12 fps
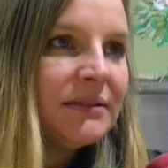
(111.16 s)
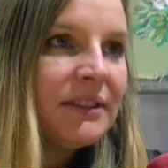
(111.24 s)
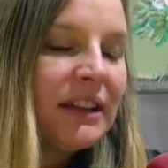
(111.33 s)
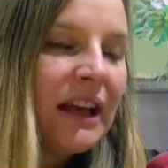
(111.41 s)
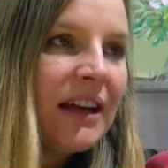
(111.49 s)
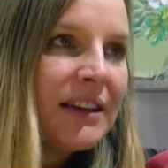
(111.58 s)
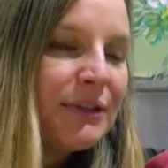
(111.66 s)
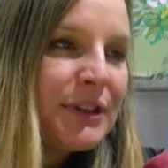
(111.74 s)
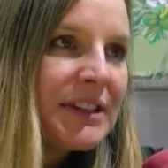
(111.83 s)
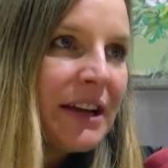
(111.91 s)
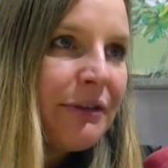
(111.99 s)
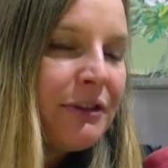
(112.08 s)
ja, ich
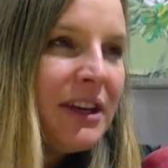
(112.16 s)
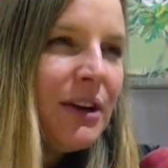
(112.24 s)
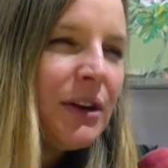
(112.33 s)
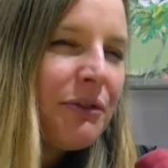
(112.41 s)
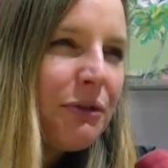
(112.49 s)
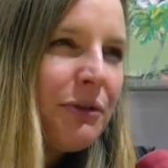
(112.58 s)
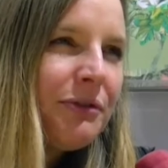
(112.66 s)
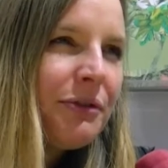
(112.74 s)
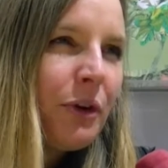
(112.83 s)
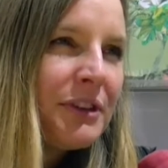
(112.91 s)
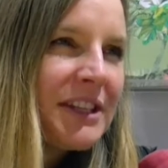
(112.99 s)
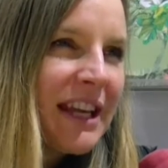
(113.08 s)
würde sagen, vier oder fünf
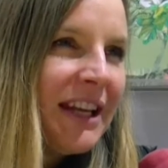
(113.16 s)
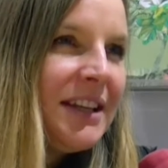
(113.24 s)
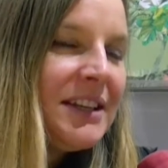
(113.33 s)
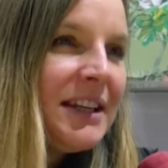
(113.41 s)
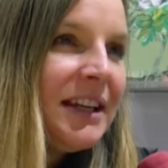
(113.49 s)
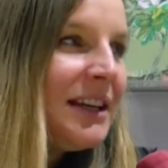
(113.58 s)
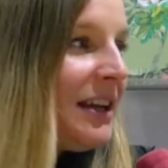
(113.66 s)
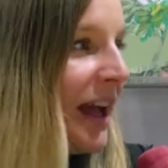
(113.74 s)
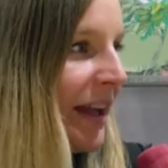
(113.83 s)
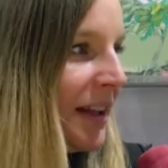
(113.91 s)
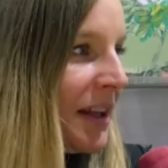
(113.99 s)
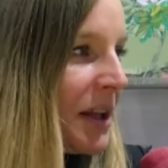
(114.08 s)
offizielle Tiere
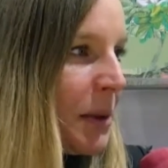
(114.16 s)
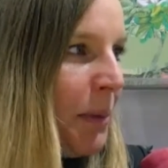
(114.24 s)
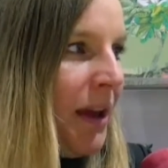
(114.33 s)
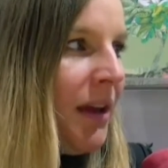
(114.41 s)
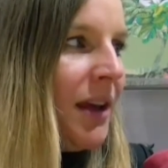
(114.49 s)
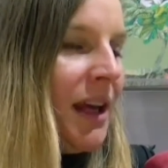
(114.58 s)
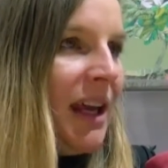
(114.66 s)
eigentlich immer.